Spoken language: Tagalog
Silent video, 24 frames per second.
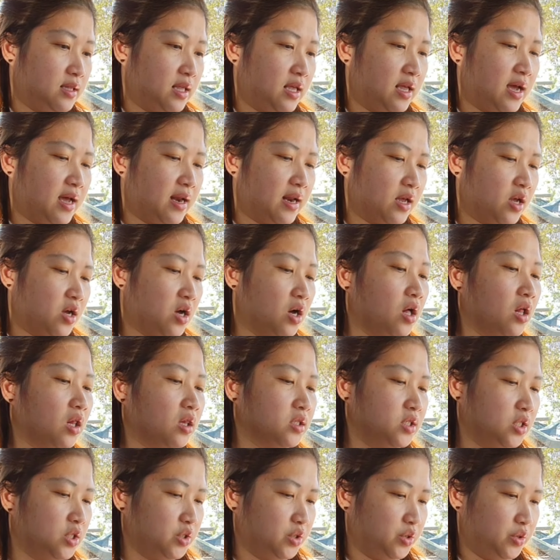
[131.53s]
They gonna
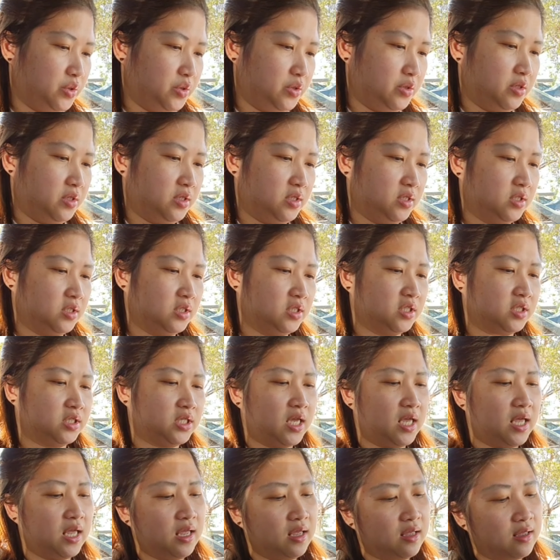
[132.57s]
call you.
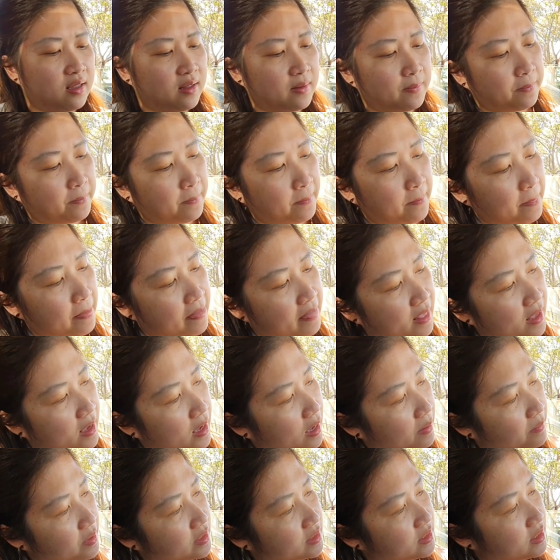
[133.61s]
See?
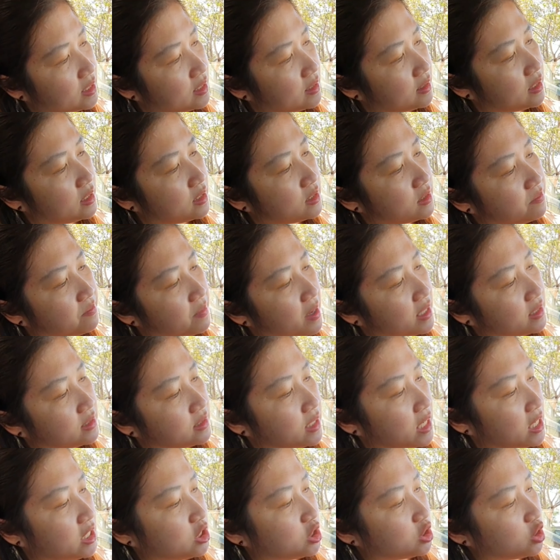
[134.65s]
Have you seen this
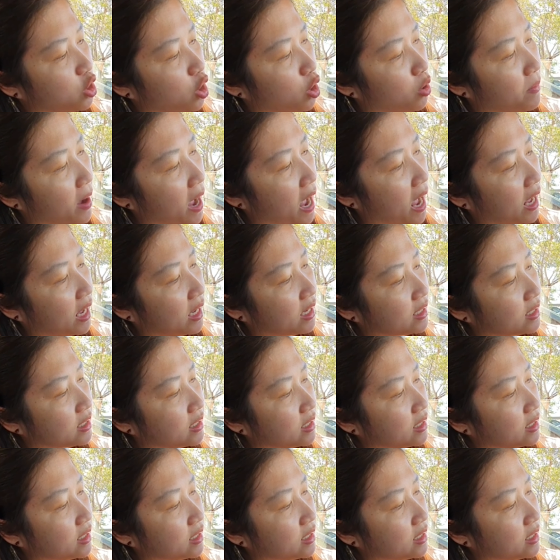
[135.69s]
message, Kovac?